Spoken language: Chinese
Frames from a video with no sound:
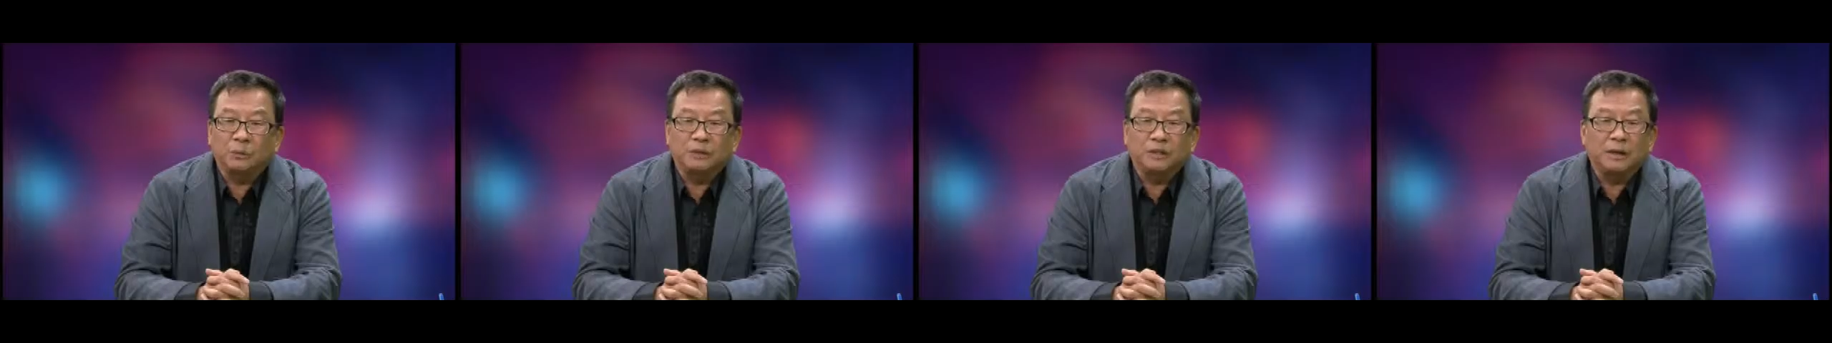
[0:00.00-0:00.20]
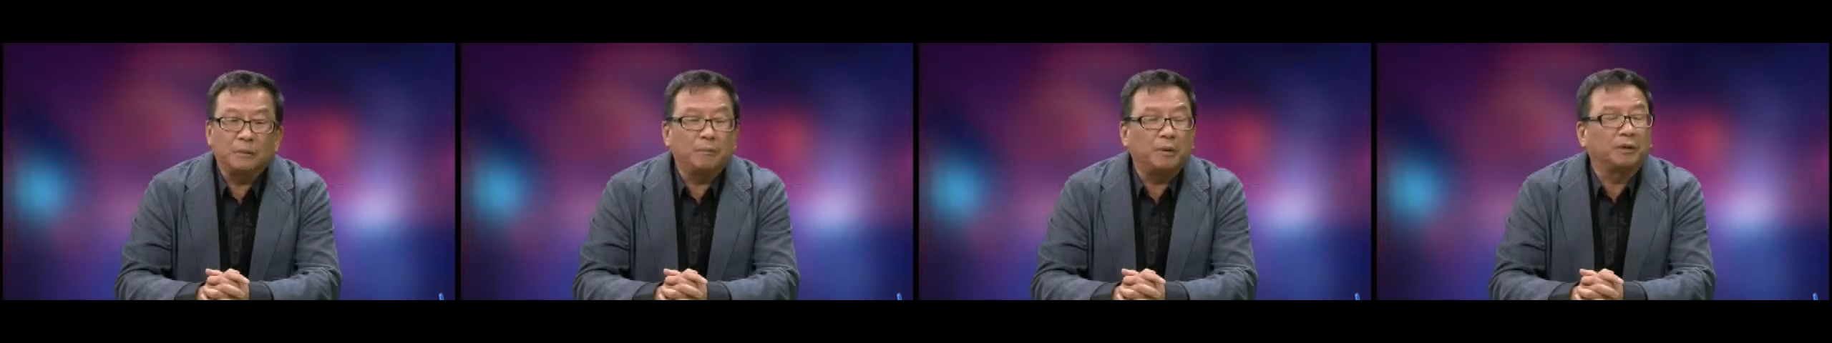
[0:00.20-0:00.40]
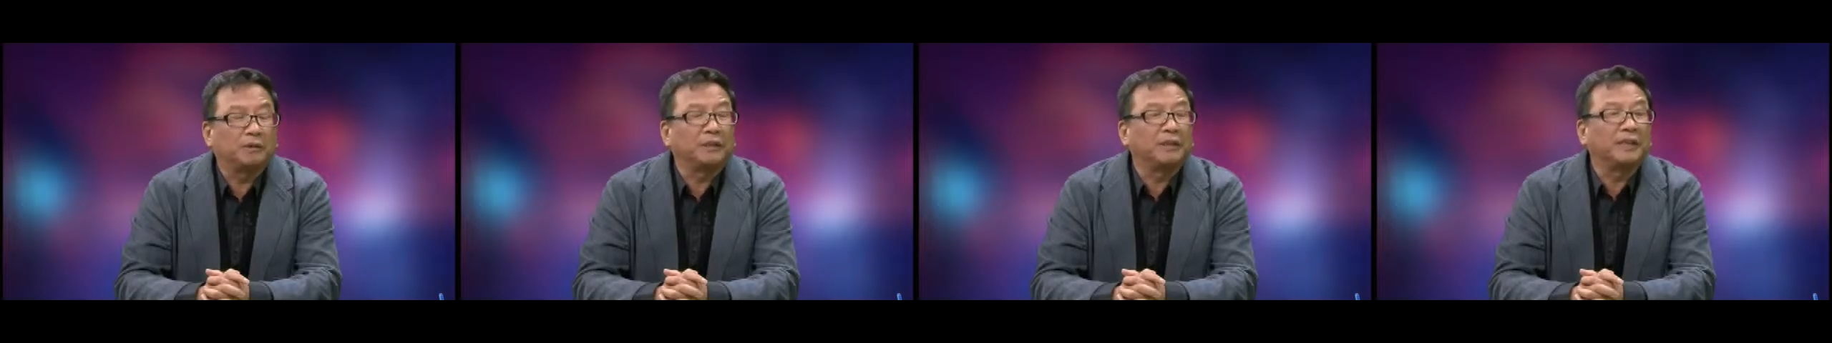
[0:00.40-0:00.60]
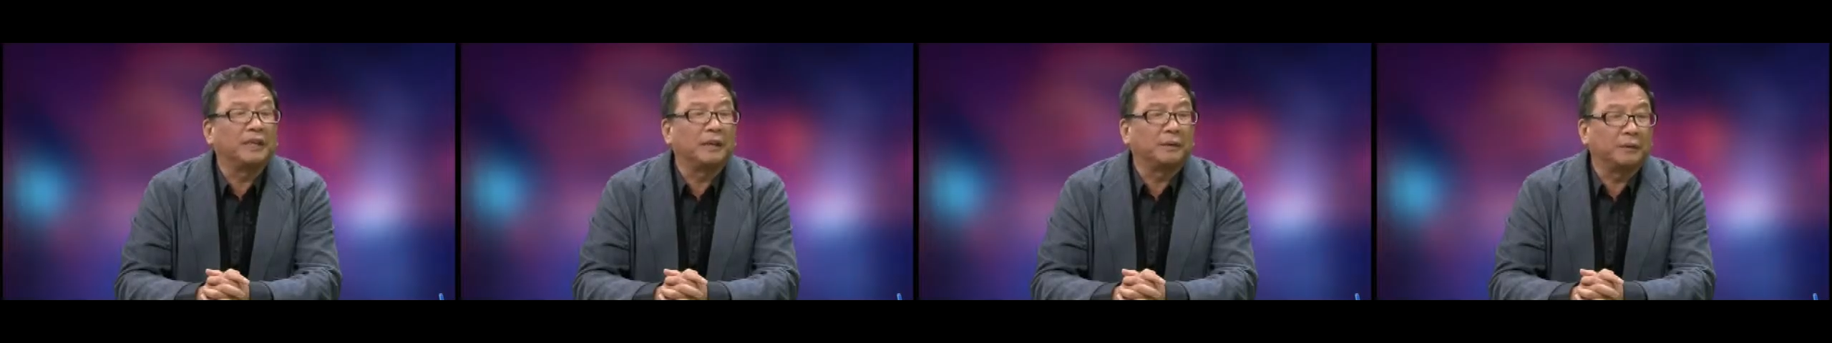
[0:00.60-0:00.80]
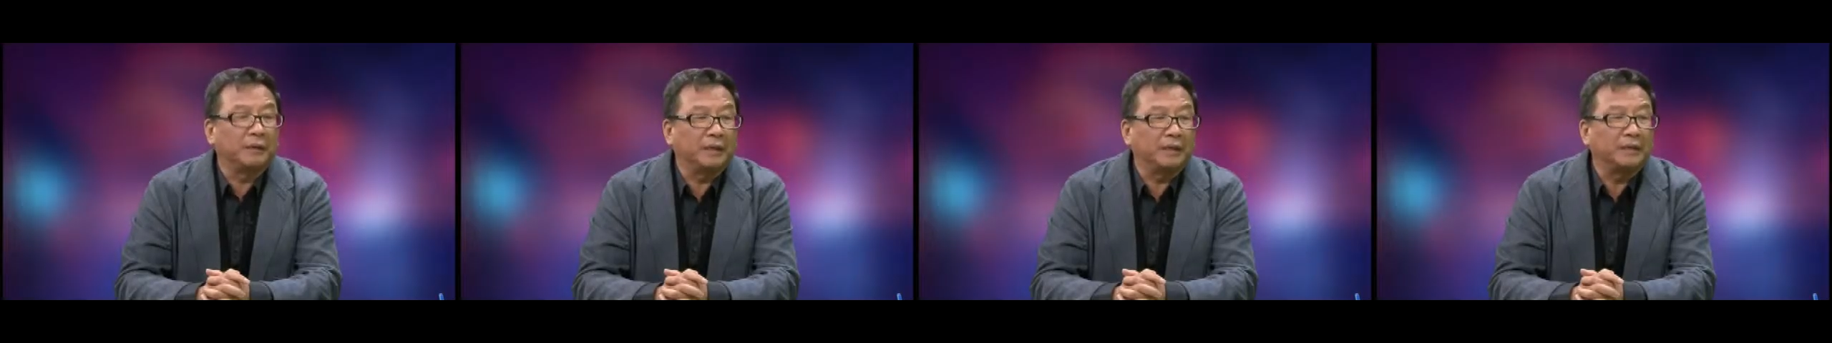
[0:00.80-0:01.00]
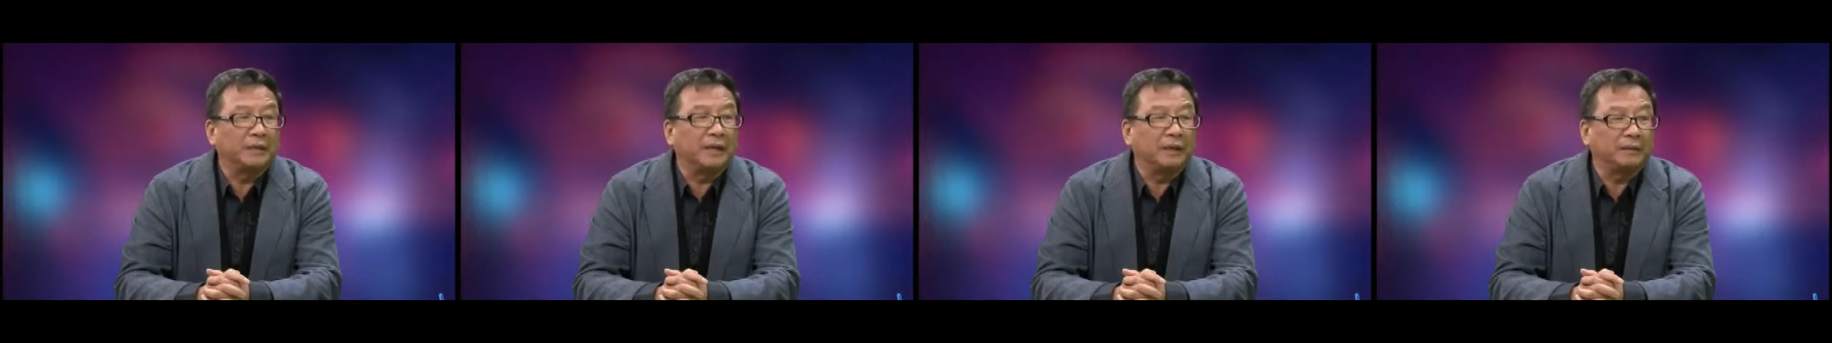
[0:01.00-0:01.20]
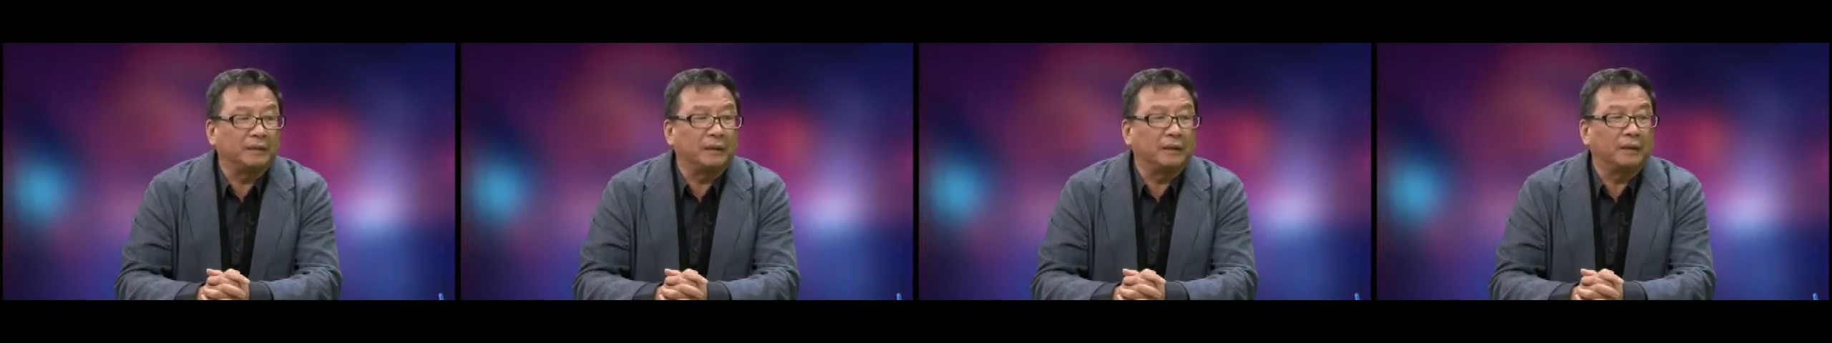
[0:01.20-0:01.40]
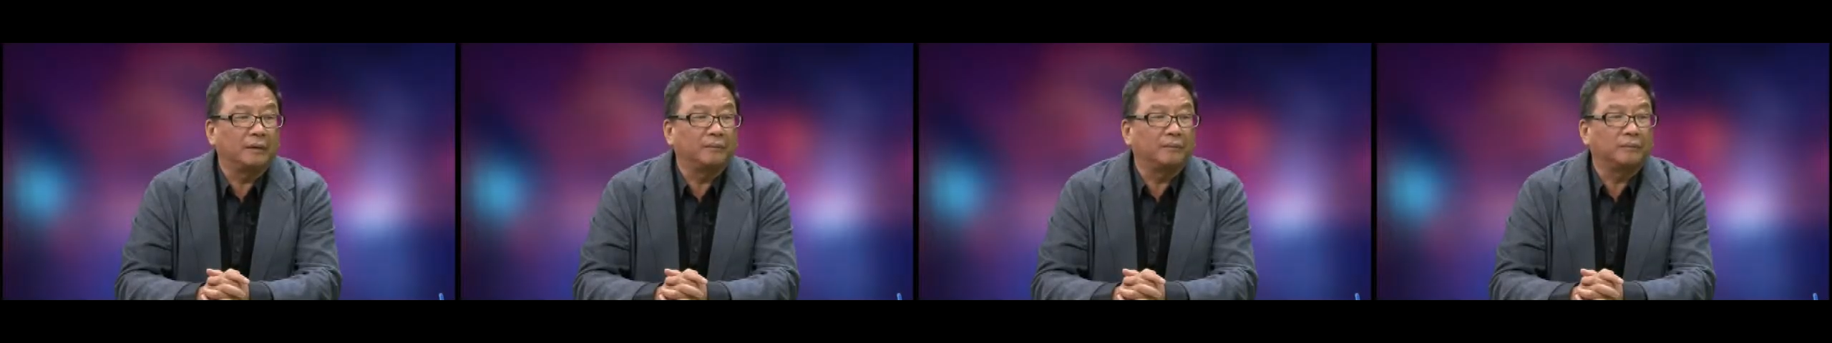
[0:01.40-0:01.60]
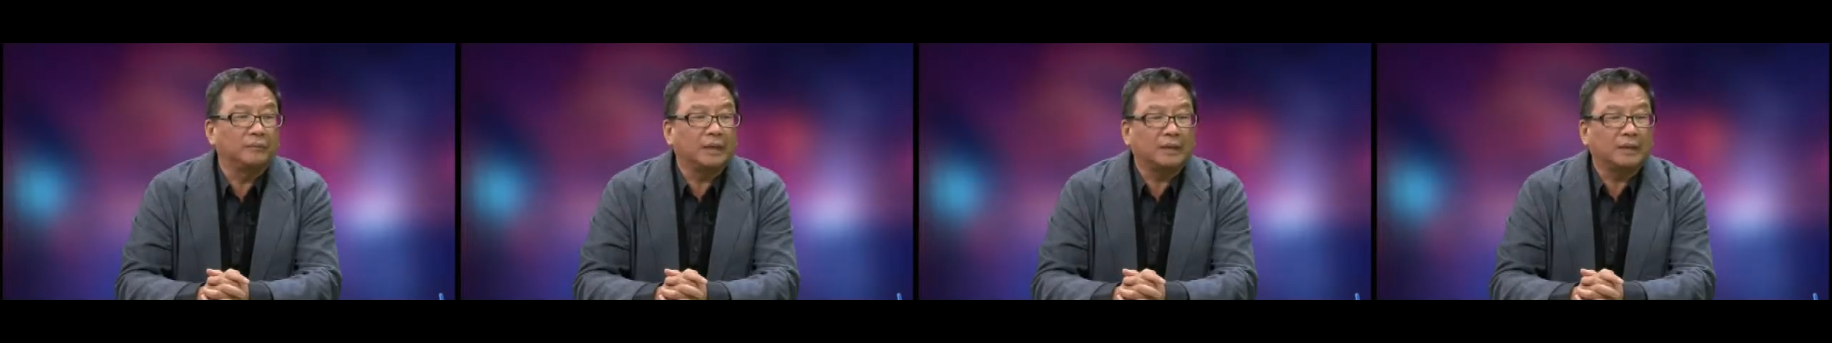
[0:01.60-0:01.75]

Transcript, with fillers: 三宝的演员演的，